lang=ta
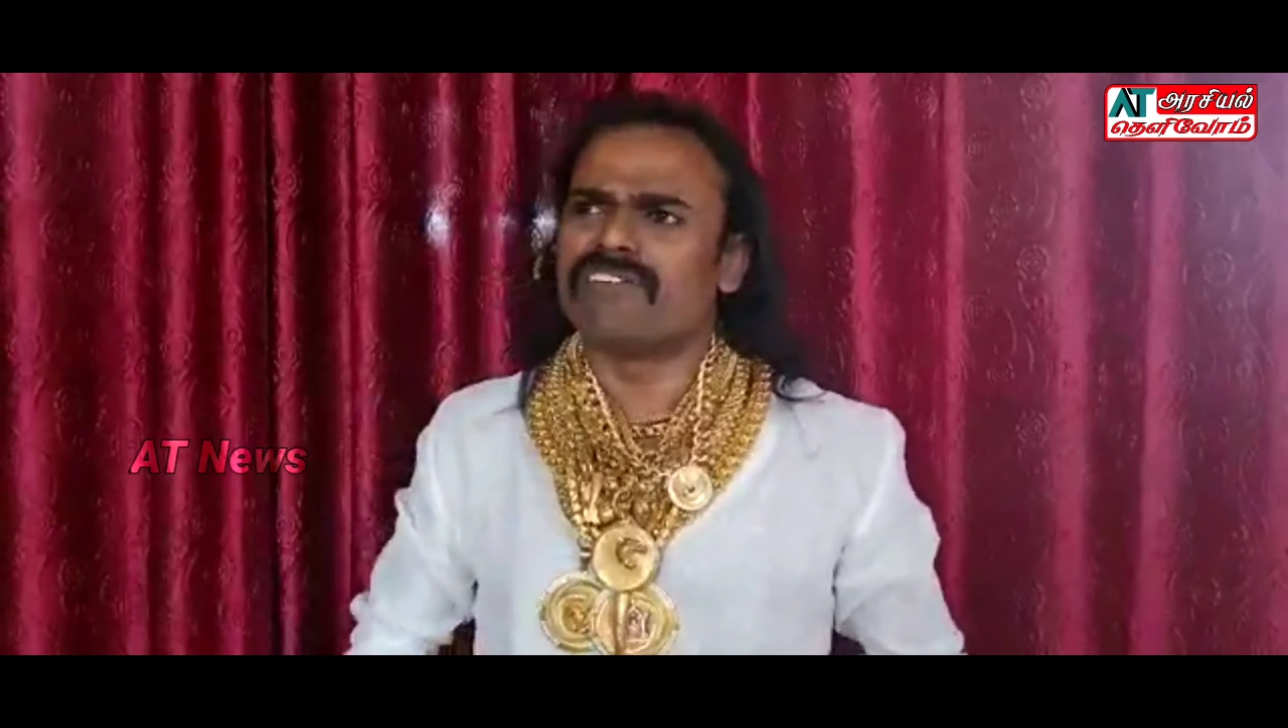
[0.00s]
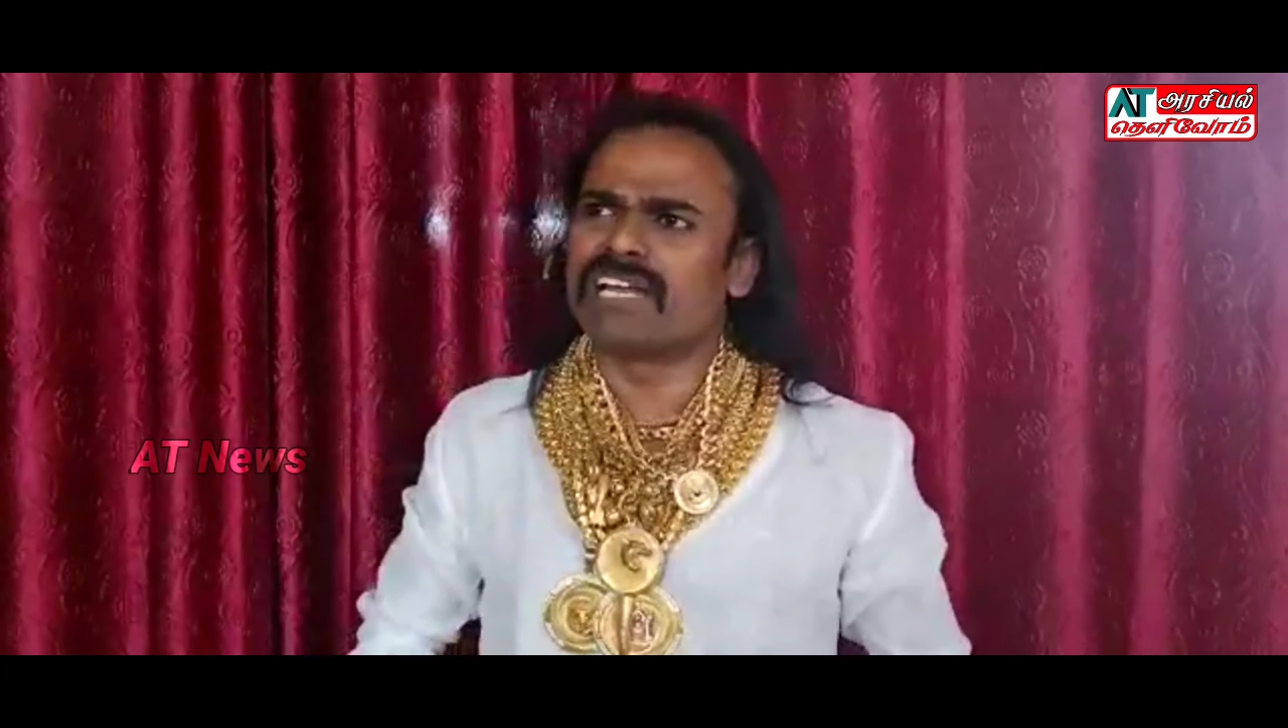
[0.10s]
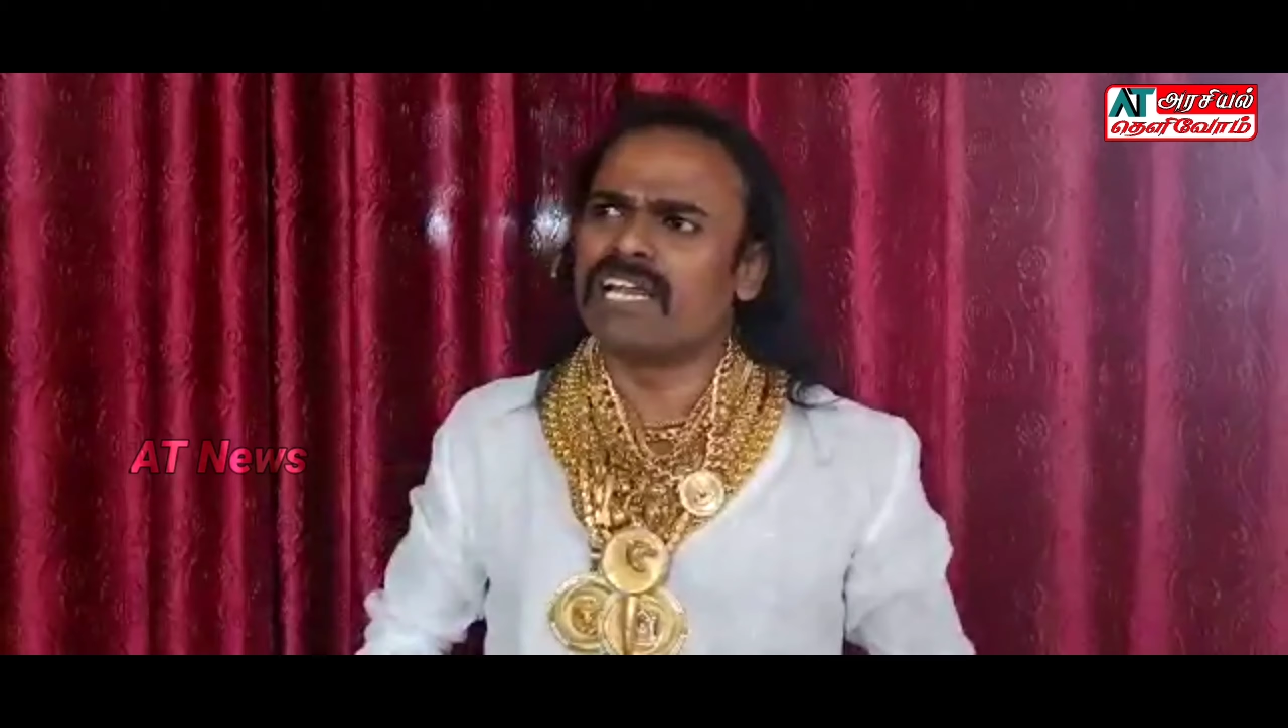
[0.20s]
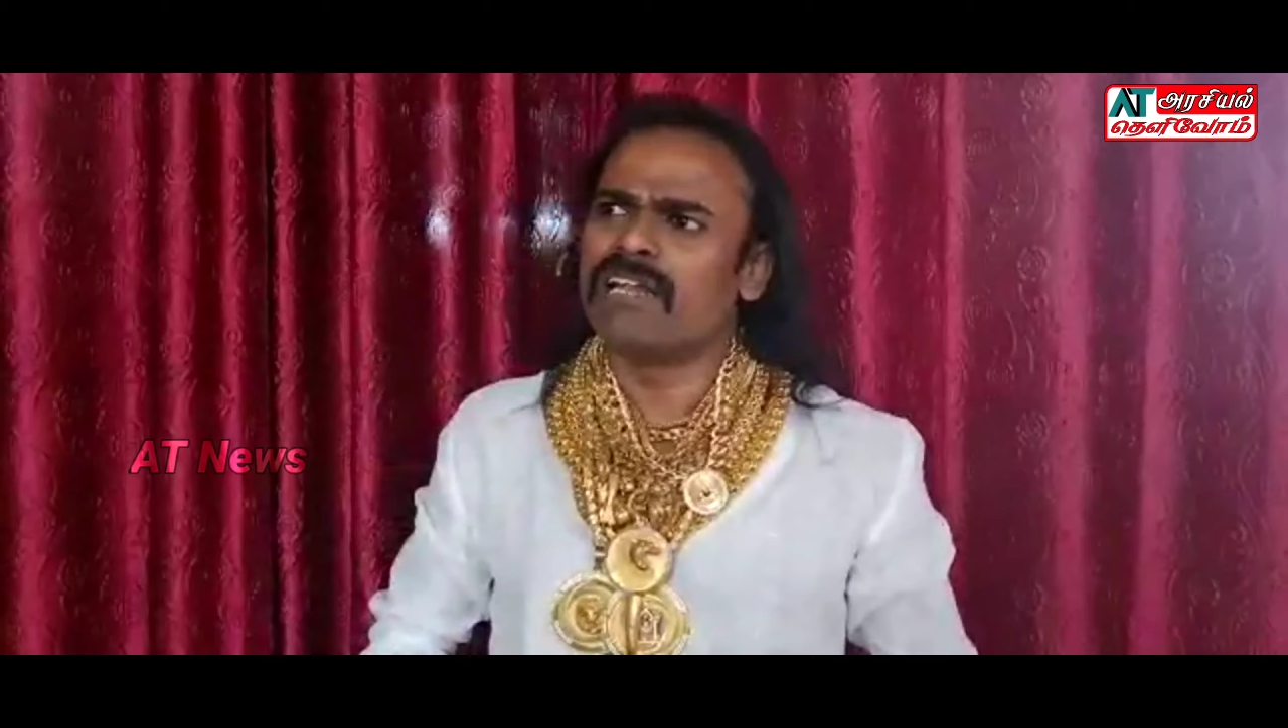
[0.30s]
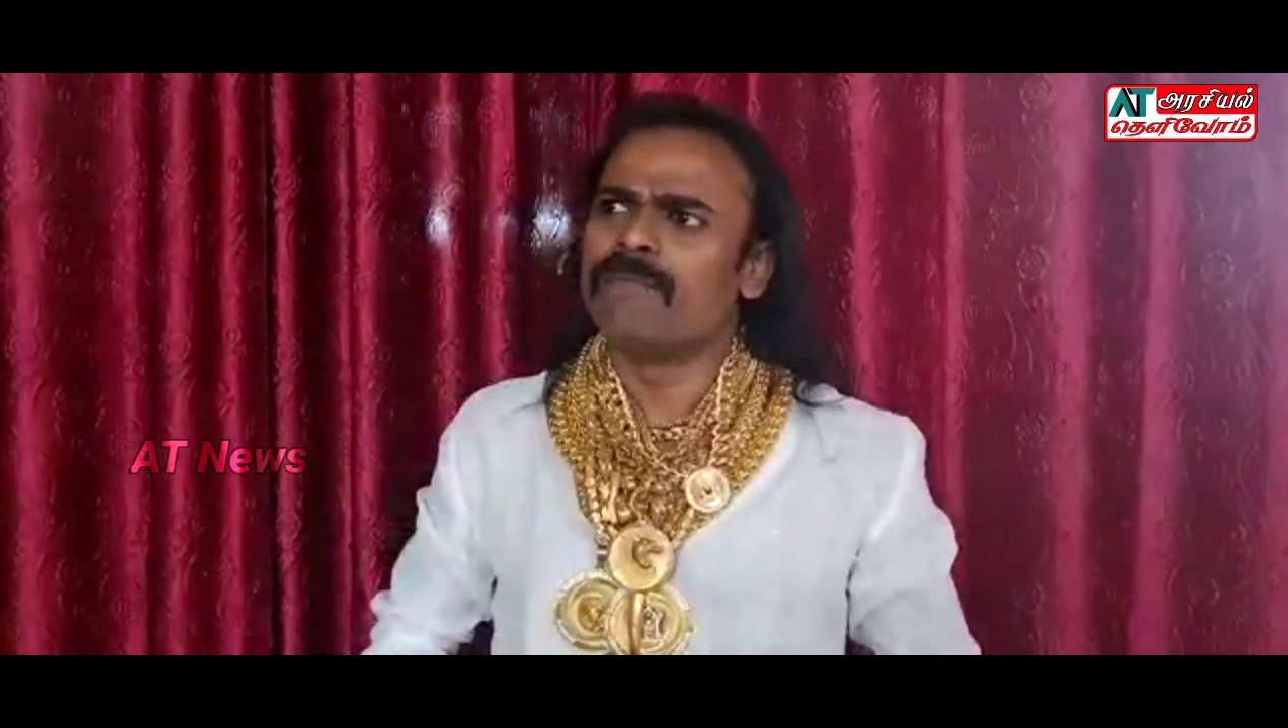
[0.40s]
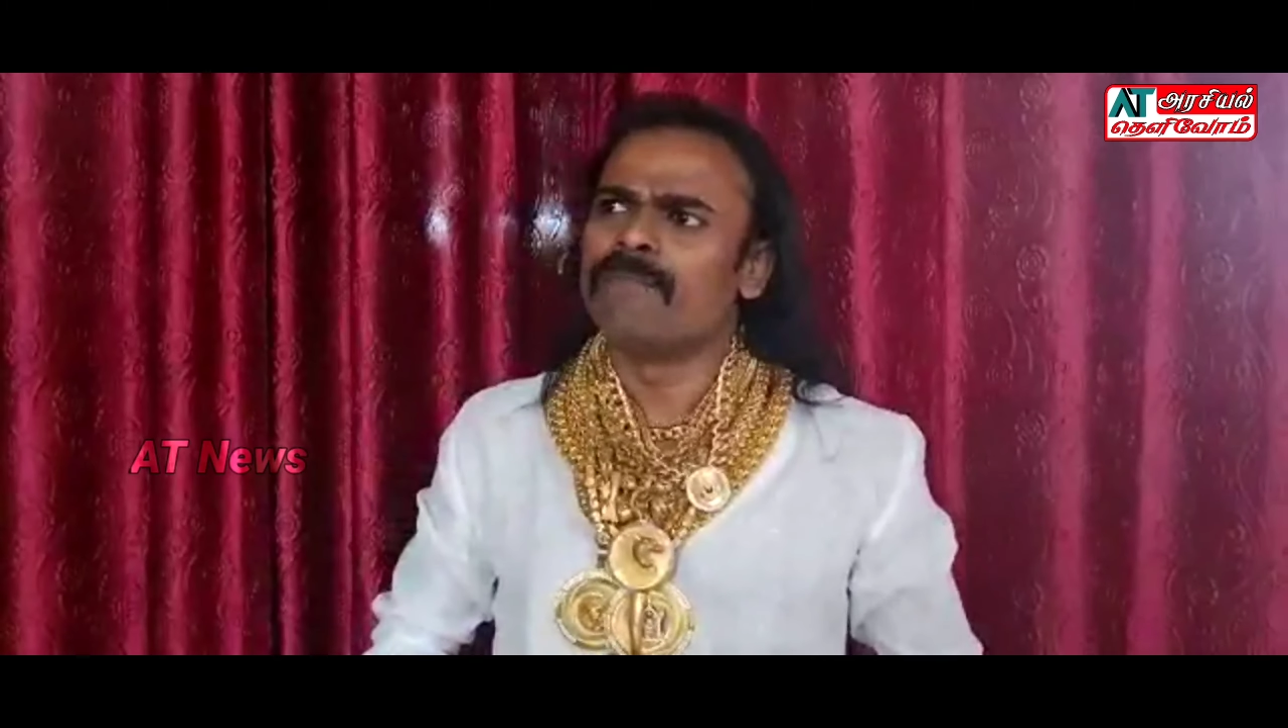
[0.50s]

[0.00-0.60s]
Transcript: அவர்கள்